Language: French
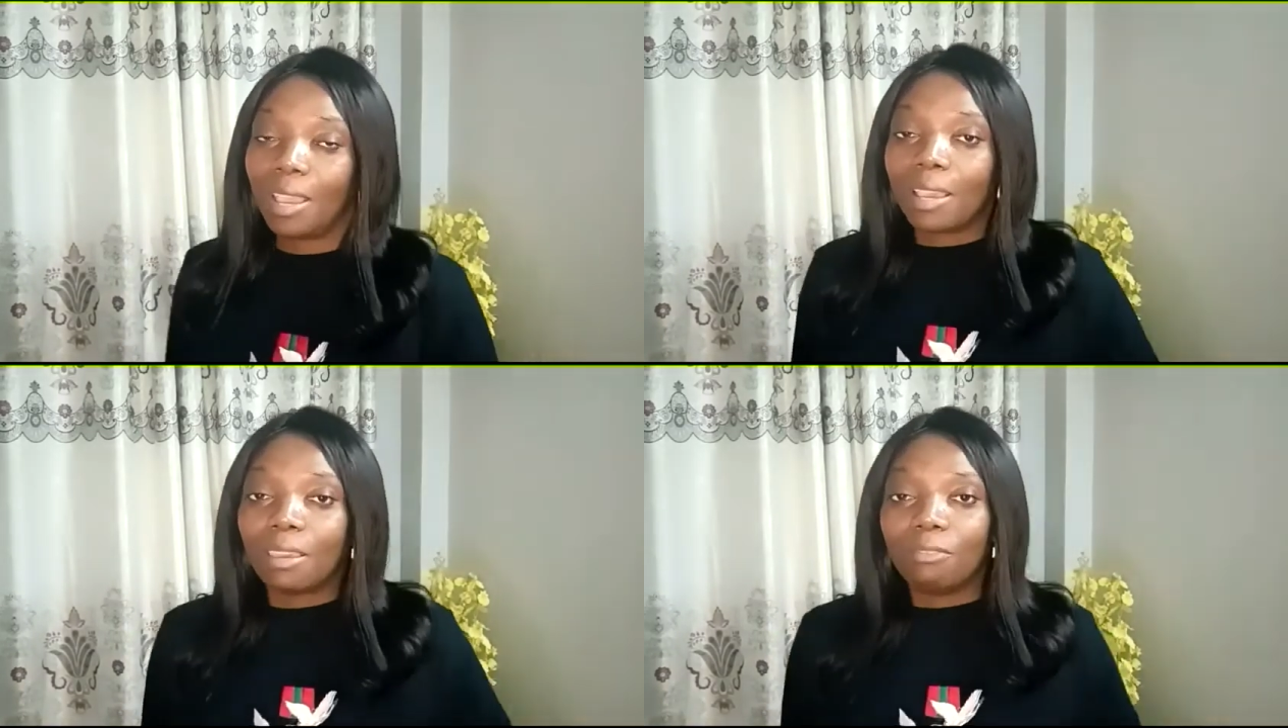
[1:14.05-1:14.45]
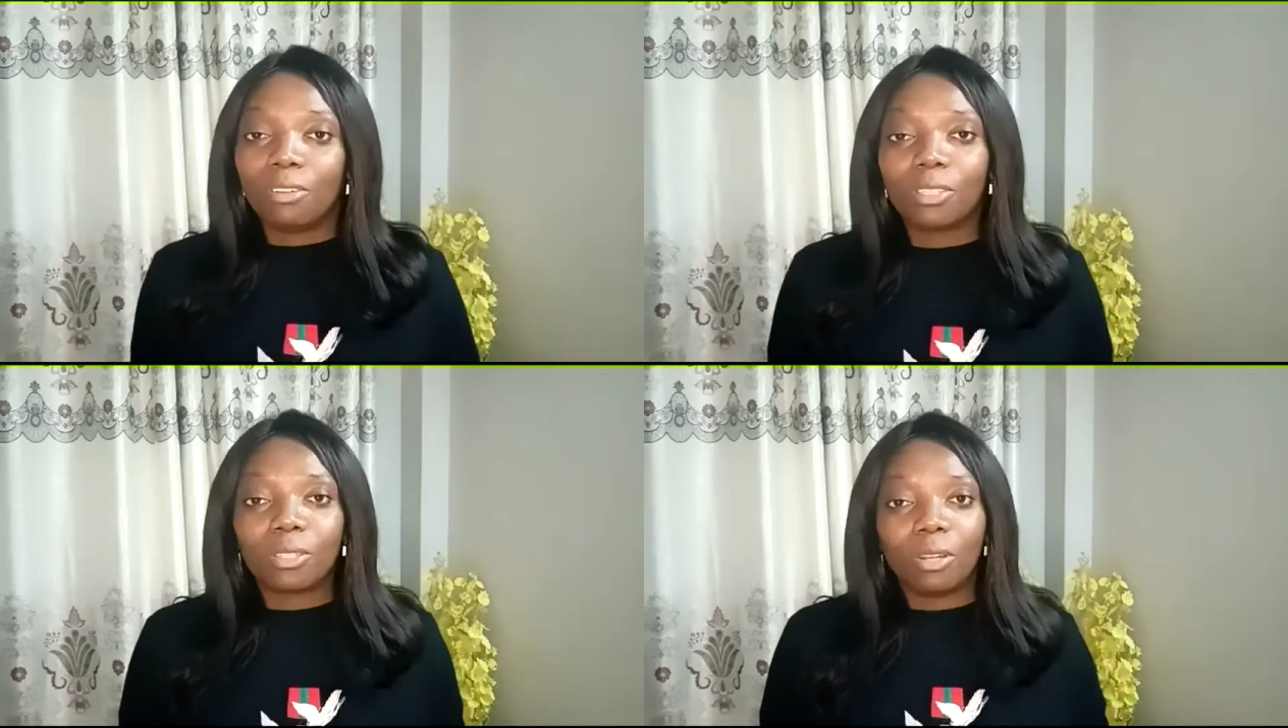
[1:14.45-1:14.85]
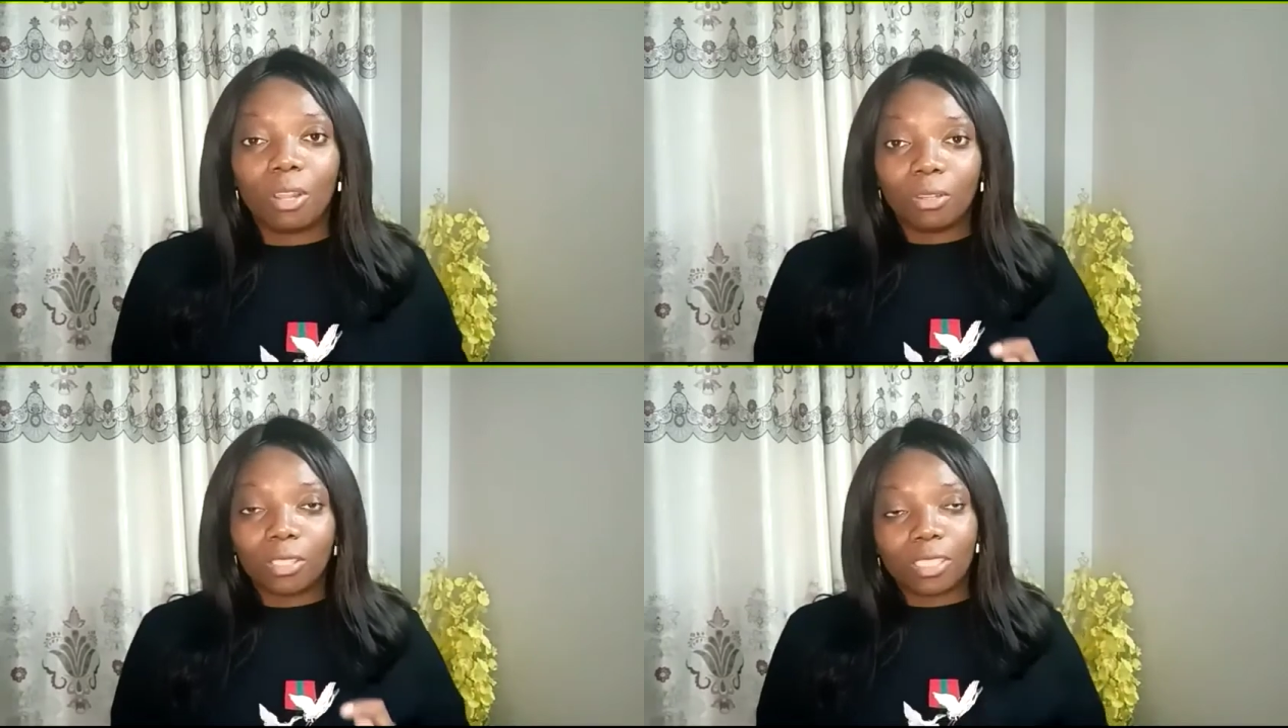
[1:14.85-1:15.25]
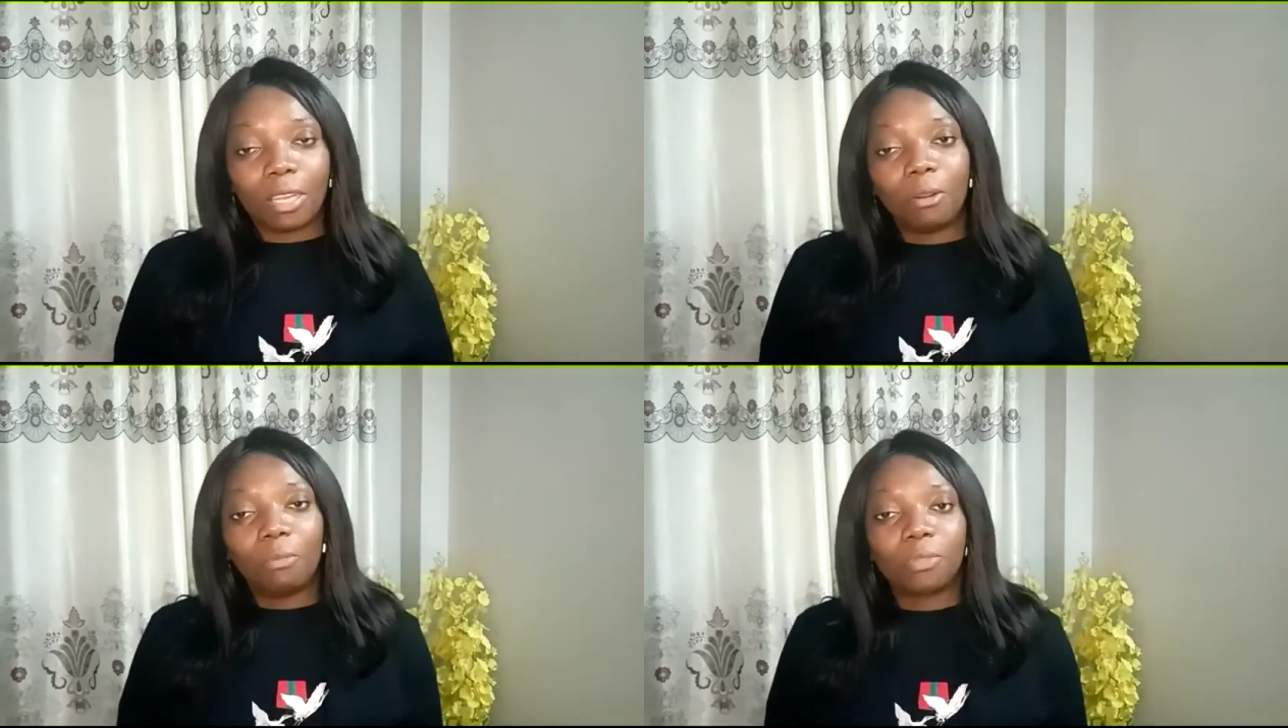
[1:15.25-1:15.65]
qui veulent se lancer dans
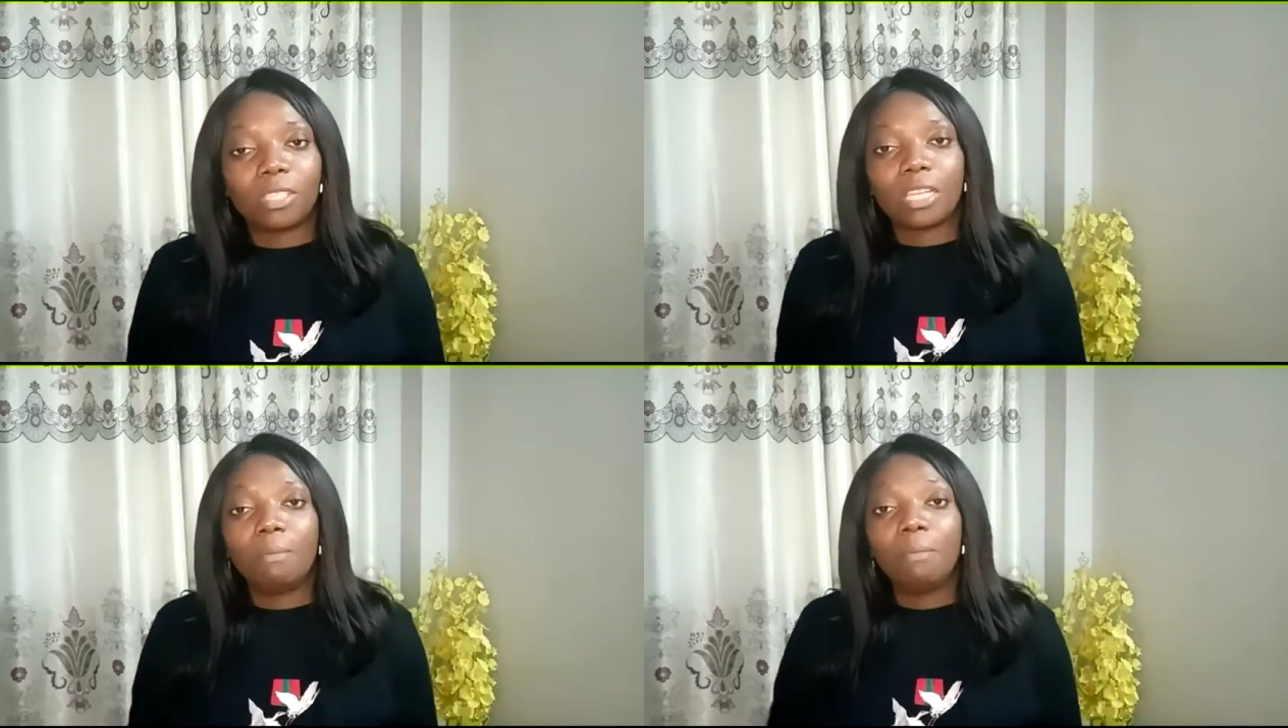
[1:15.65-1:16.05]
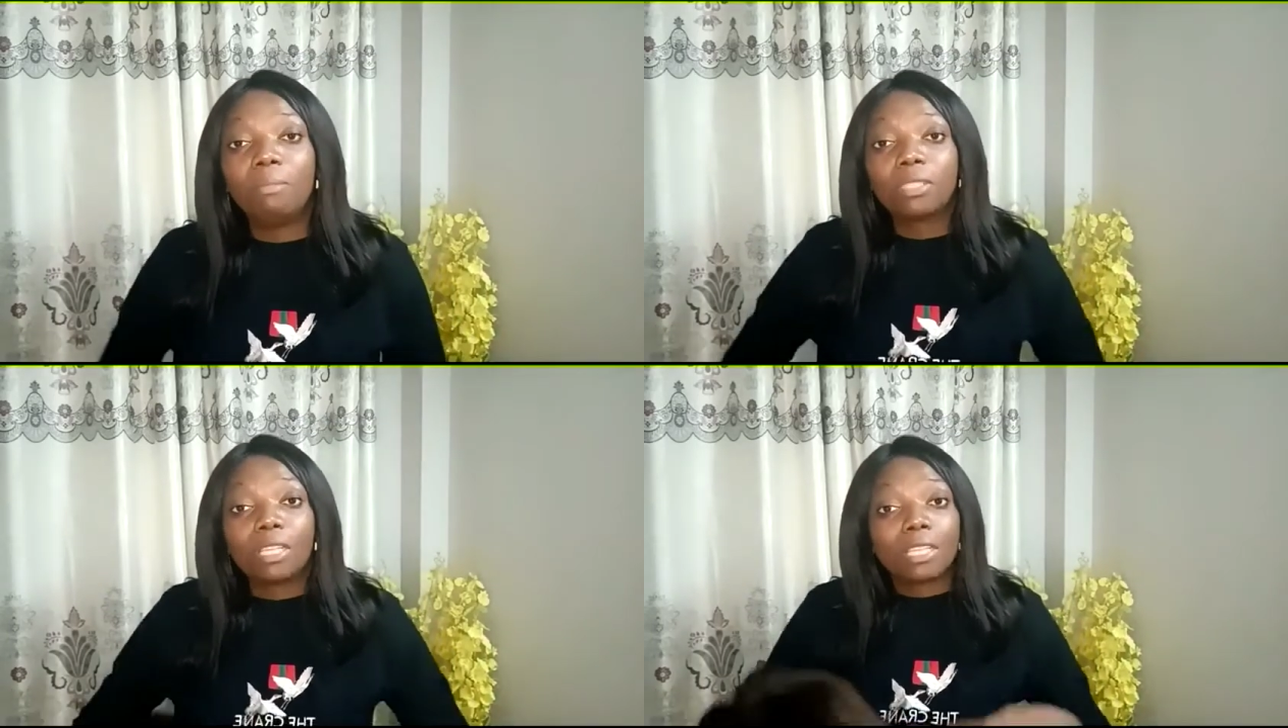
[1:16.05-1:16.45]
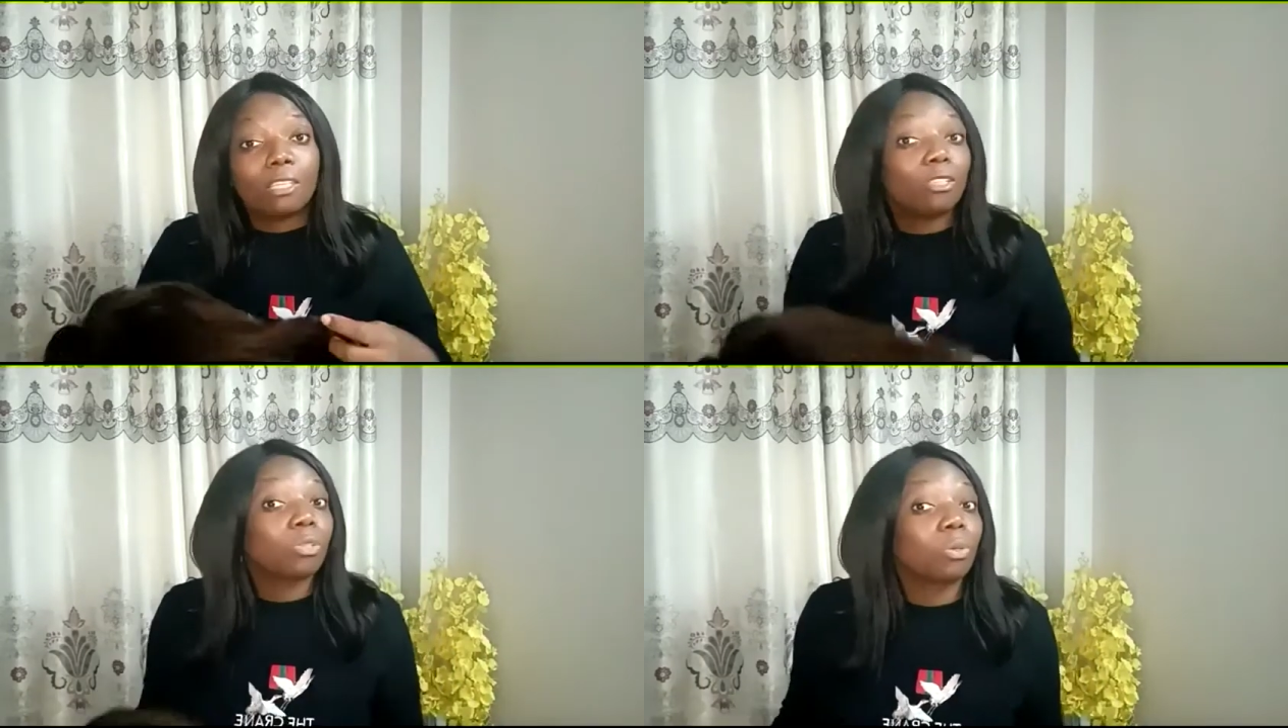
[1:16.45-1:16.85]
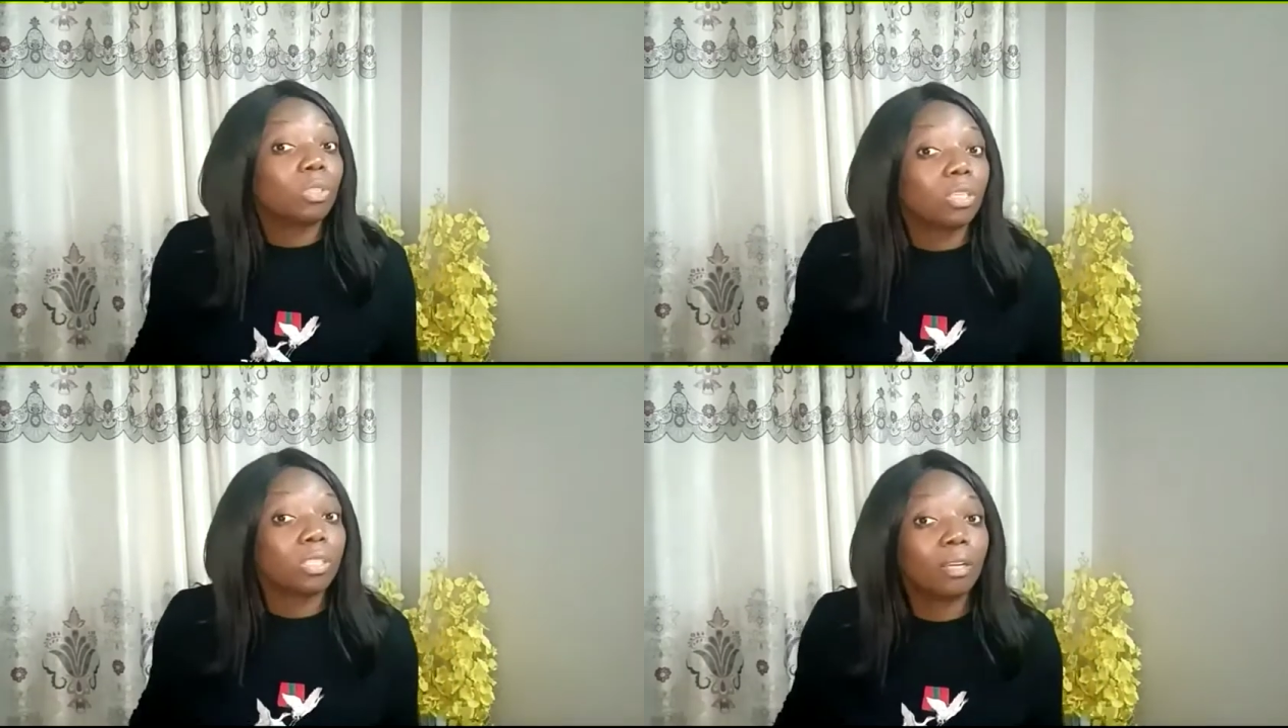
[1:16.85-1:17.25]
le business et même ceux qui sont
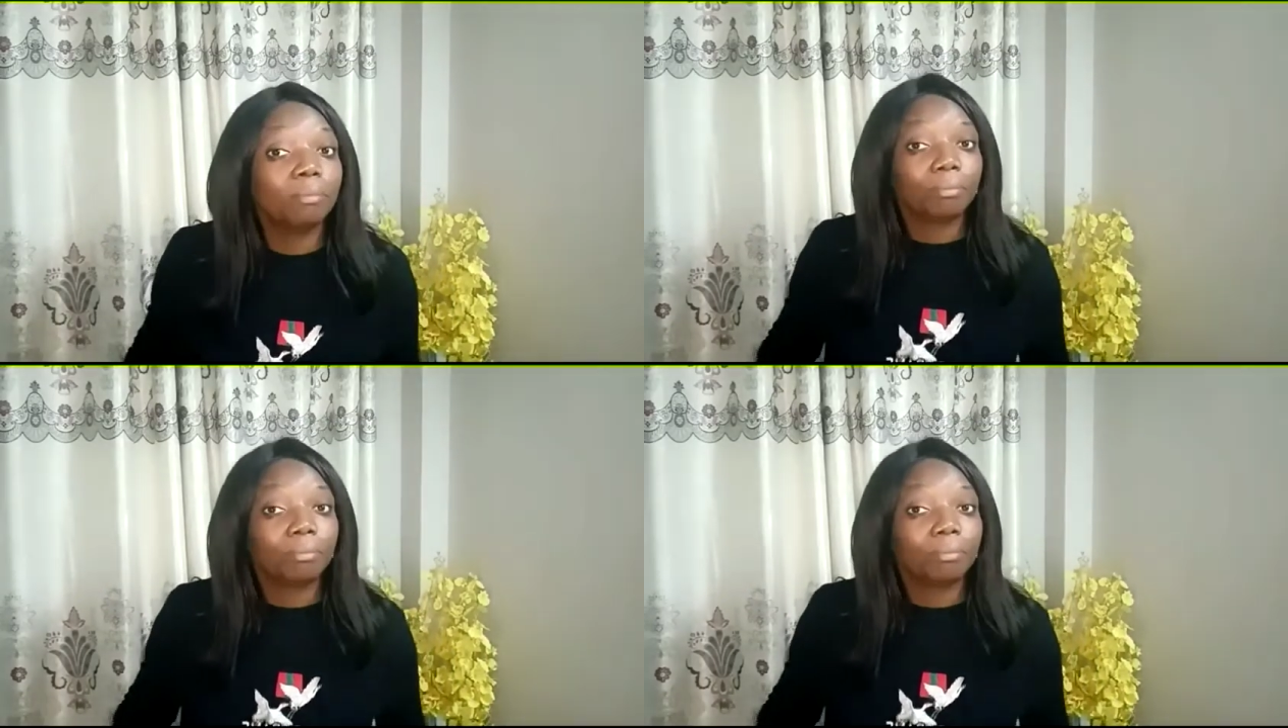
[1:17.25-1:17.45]
déjà